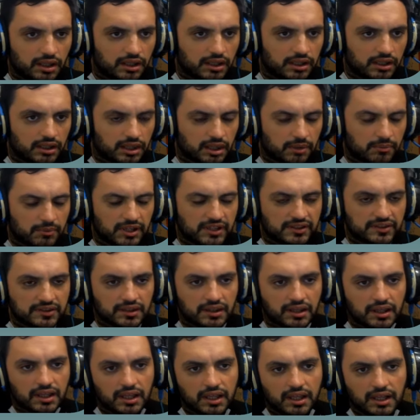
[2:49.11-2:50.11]
y
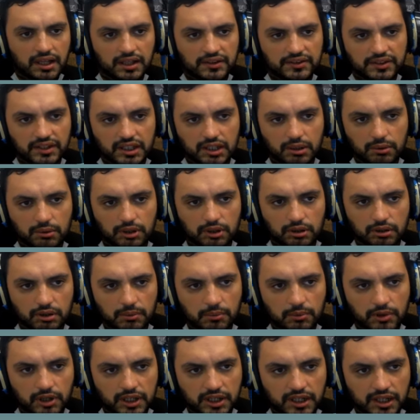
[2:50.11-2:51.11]
demás. Así que bueno,
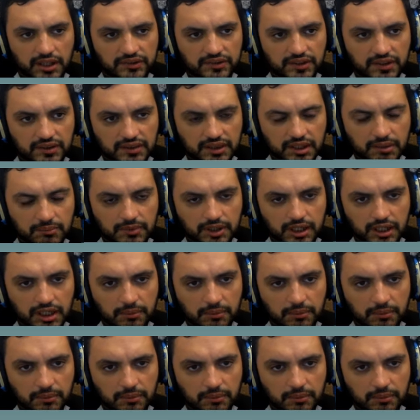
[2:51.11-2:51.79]
vamos a ir a Sistema,